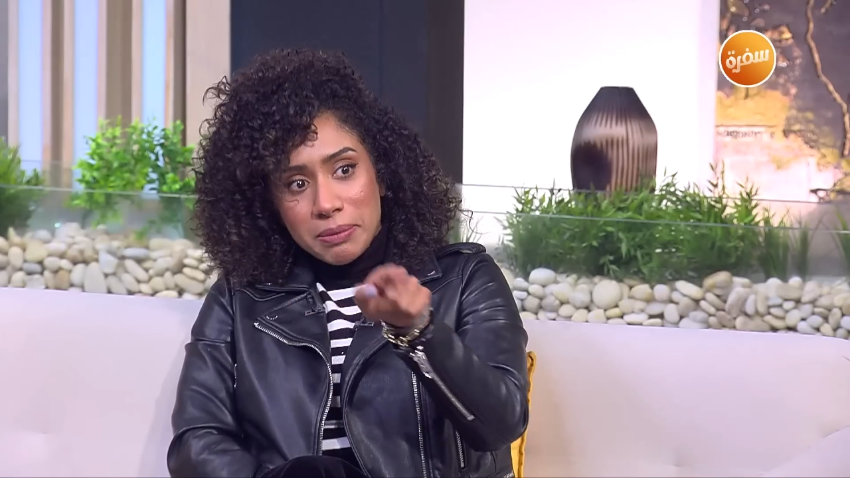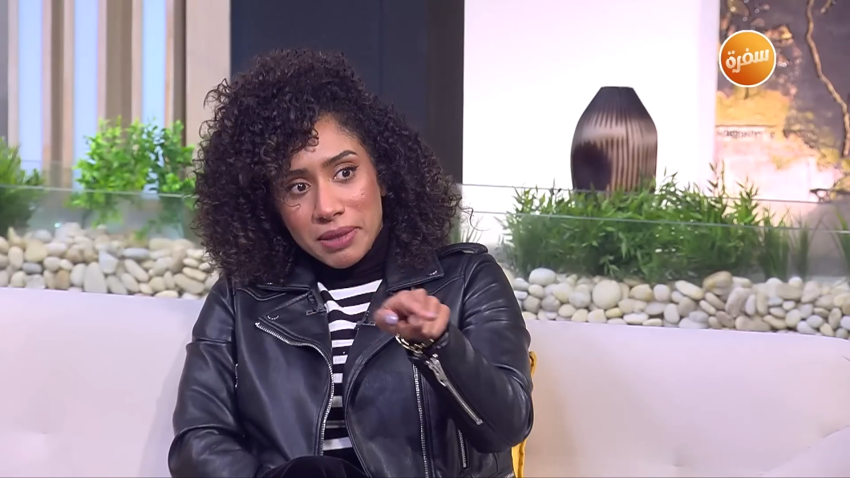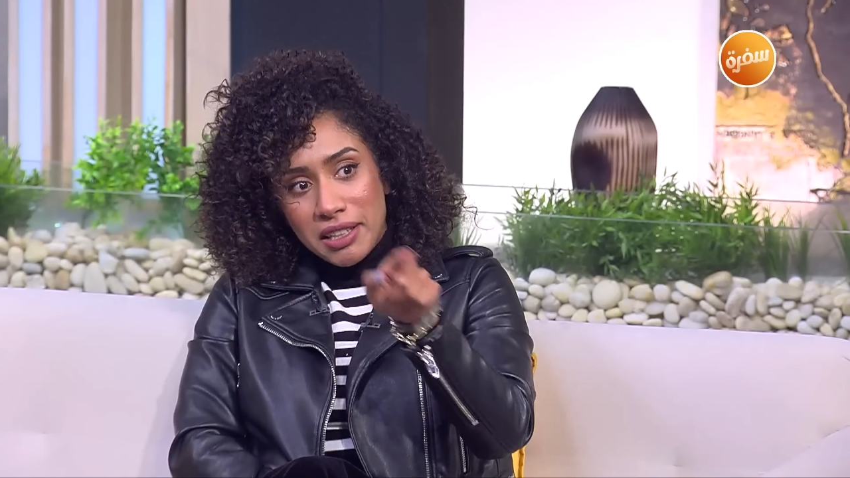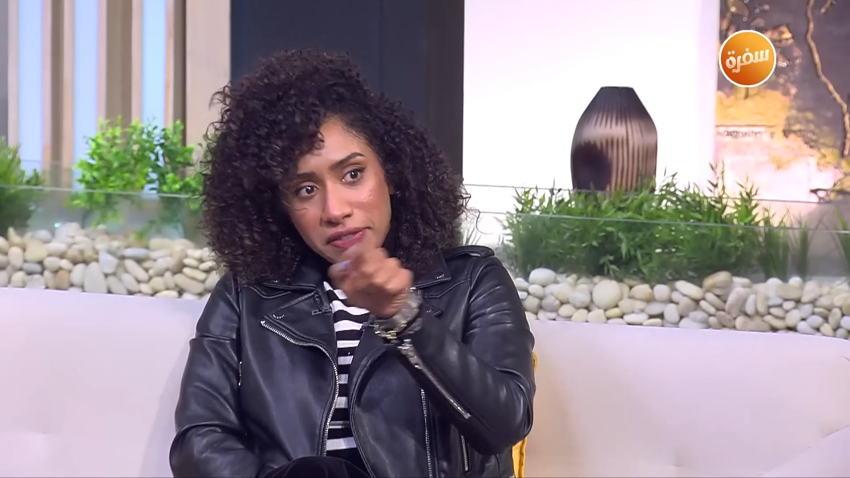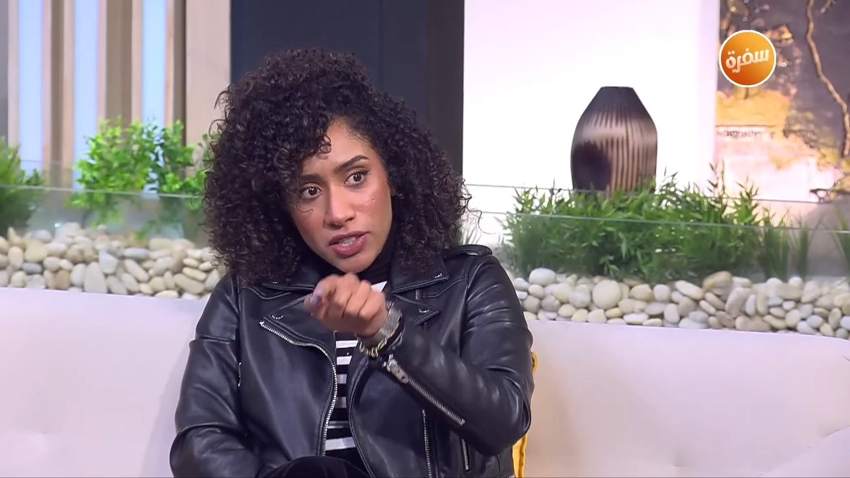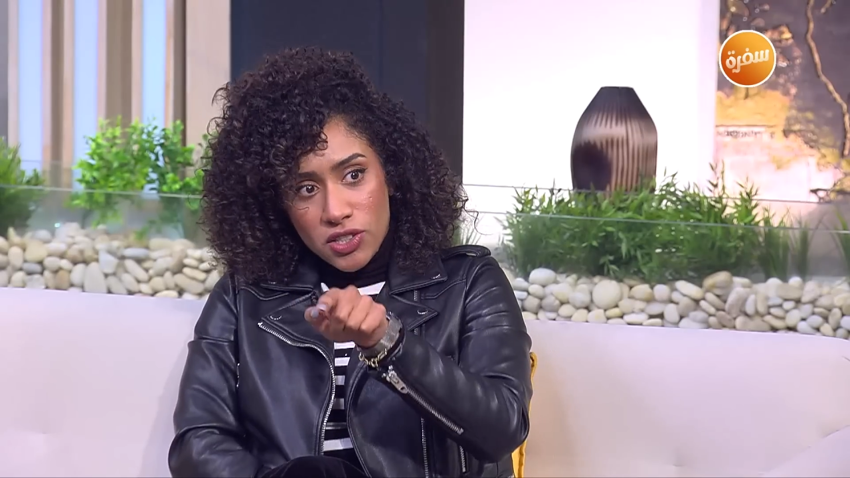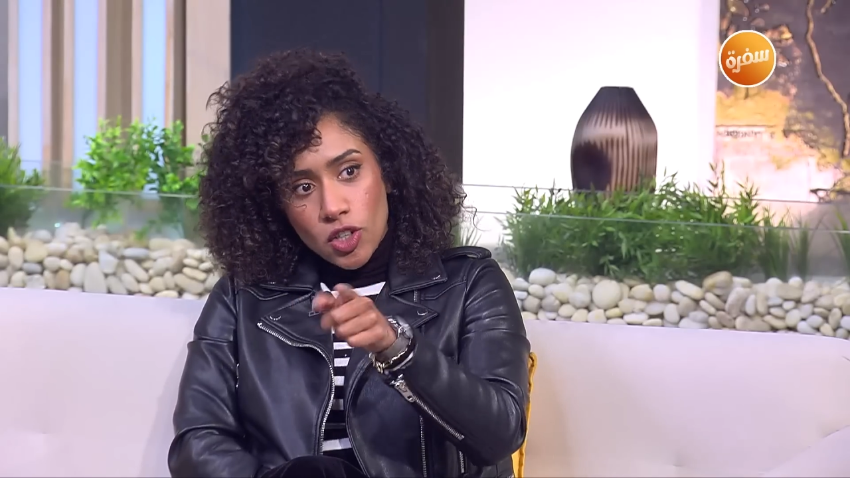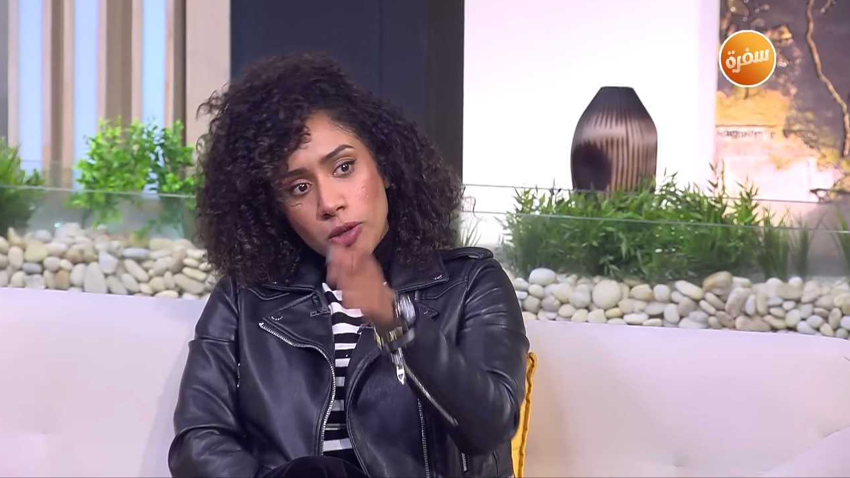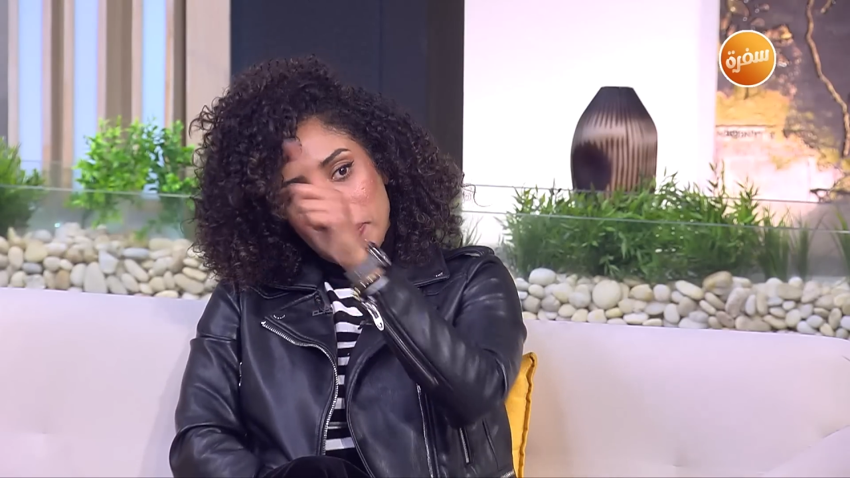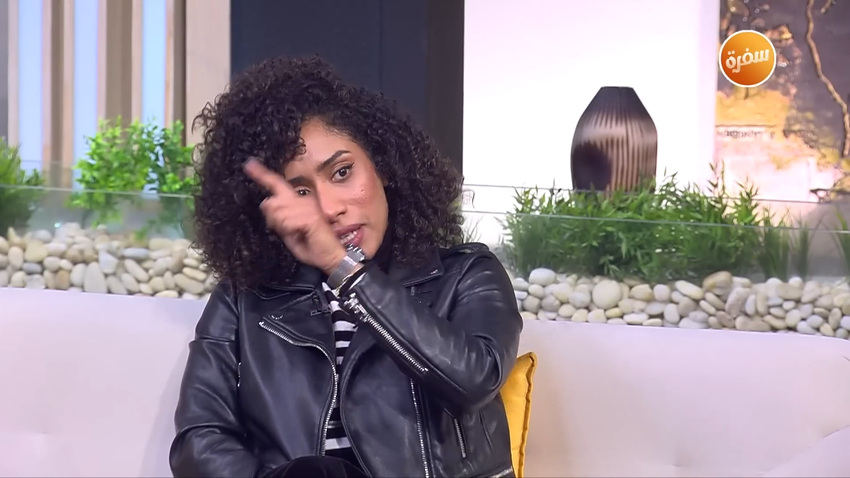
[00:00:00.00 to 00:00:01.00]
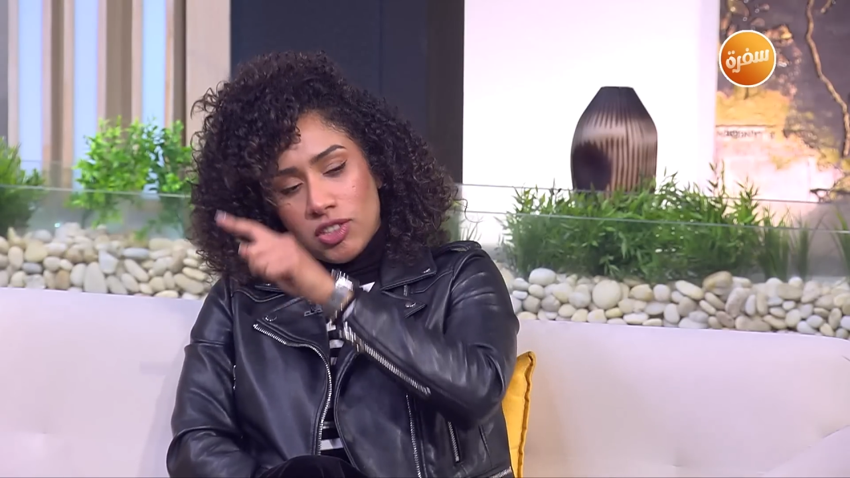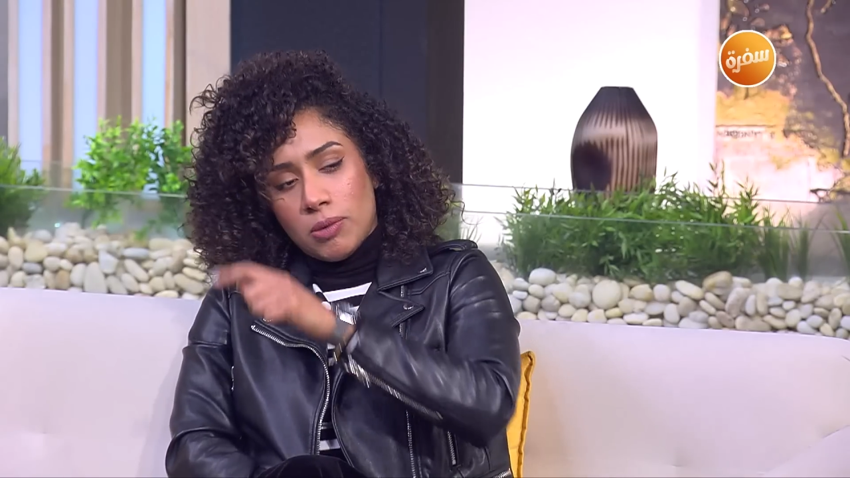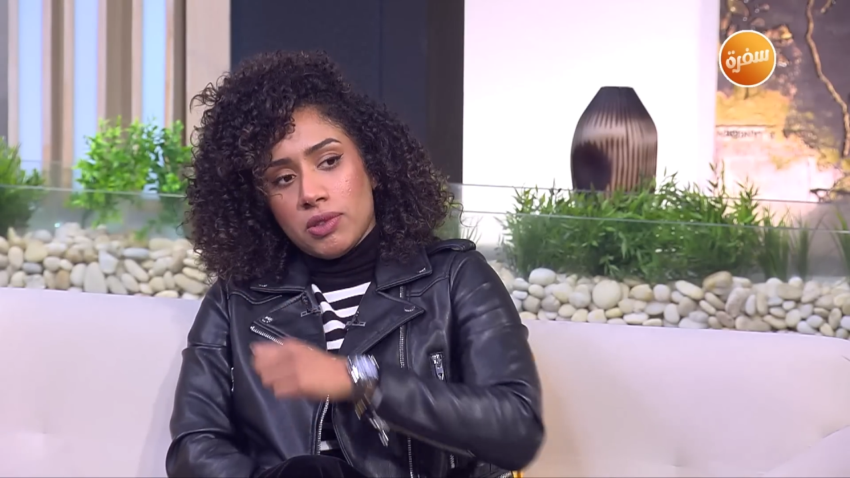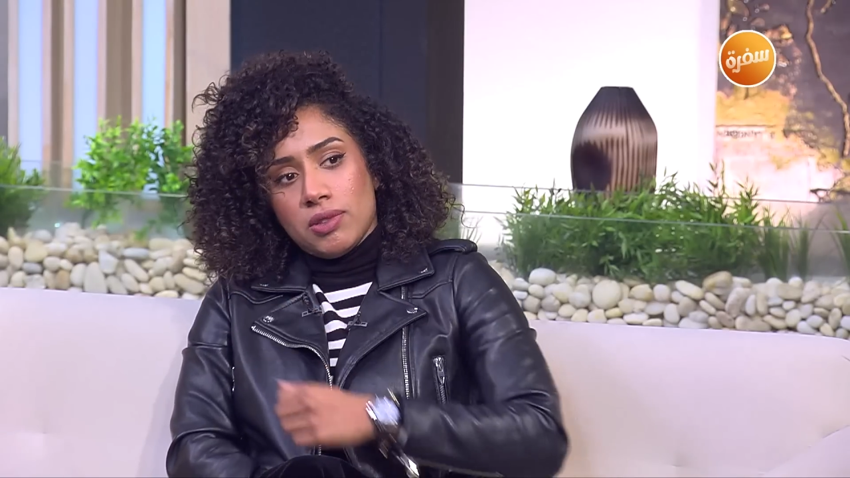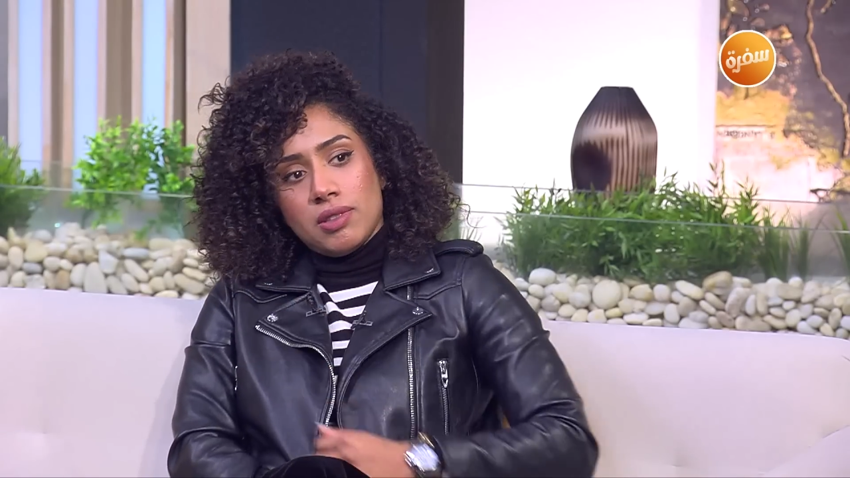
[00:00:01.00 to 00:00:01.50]
تبداي فيه صيام بعد
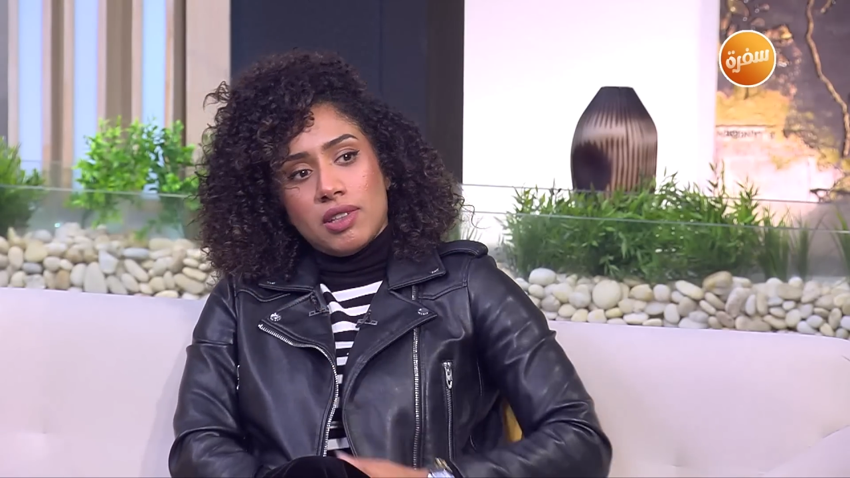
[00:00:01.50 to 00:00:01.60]
رمضان